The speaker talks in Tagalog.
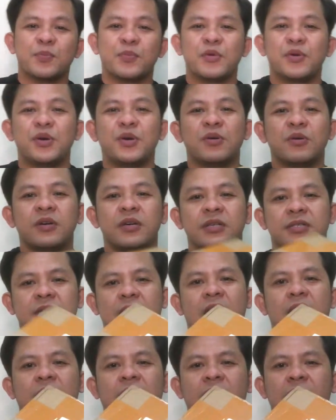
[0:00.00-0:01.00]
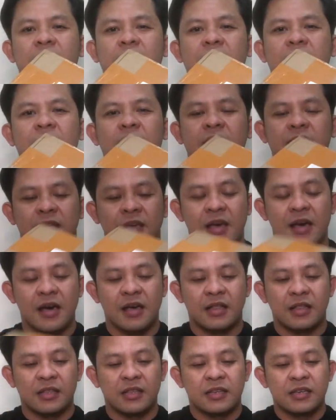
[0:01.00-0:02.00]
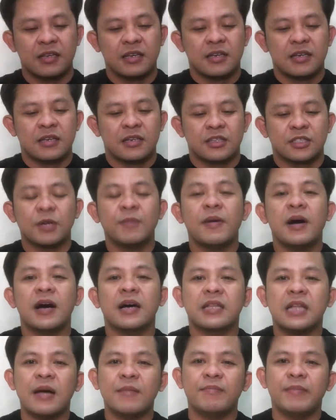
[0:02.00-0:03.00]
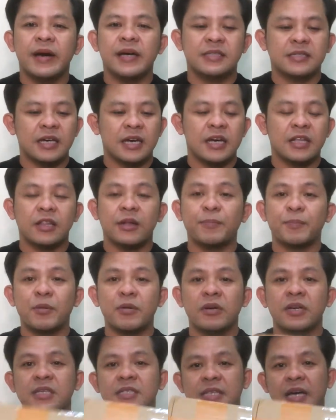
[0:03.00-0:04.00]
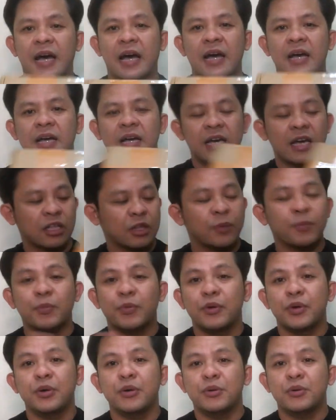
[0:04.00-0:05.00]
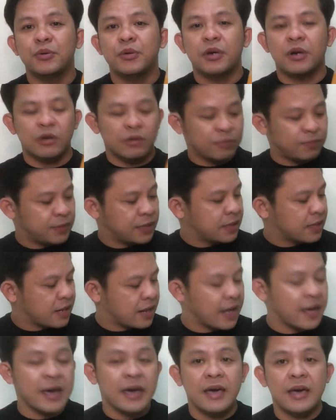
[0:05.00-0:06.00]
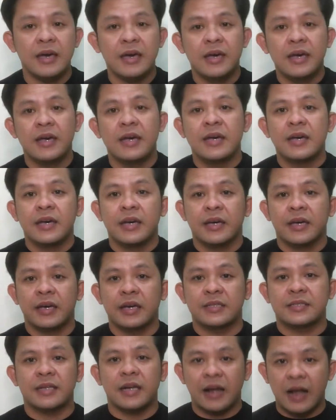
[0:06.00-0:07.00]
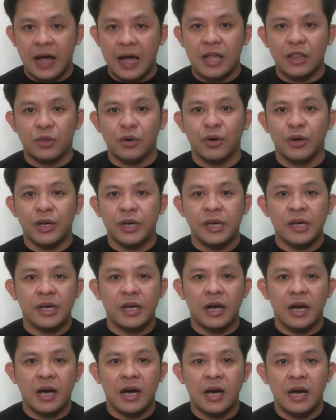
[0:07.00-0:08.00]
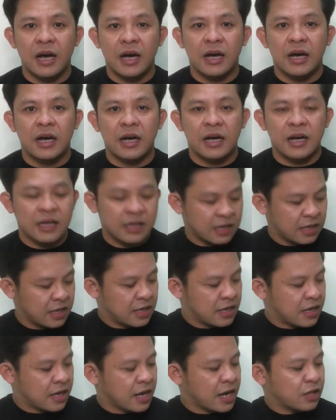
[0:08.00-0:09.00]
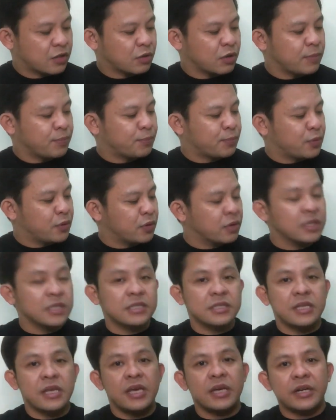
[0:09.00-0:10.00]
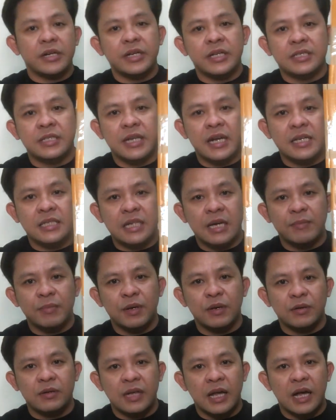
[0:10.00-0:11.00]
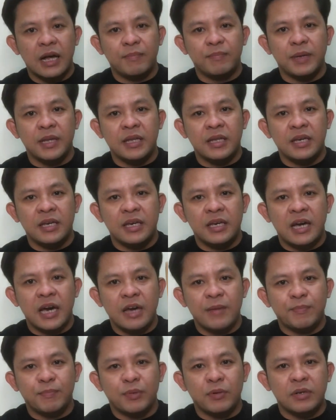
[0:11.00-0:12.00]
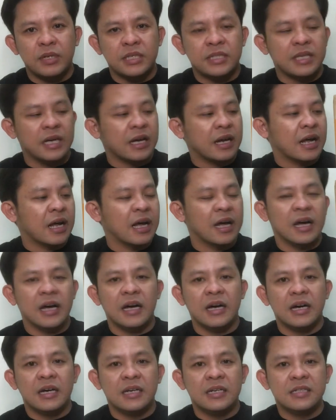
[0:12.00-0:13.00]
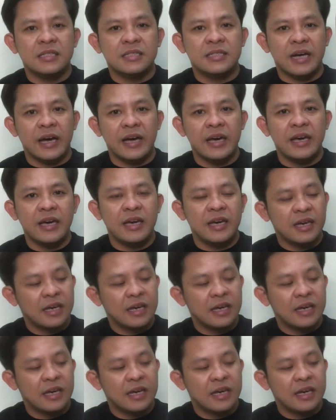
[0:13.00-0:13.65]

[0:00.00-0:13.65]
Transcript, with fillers: po yung isa. Yan. Sa mga katang bikes, ito pong isa, ito po yung una kong binili kay Sir Atoy. Ah, uh, ito rin po yung sticker na sinasabi ko na binigay po ni Sir ah, Jai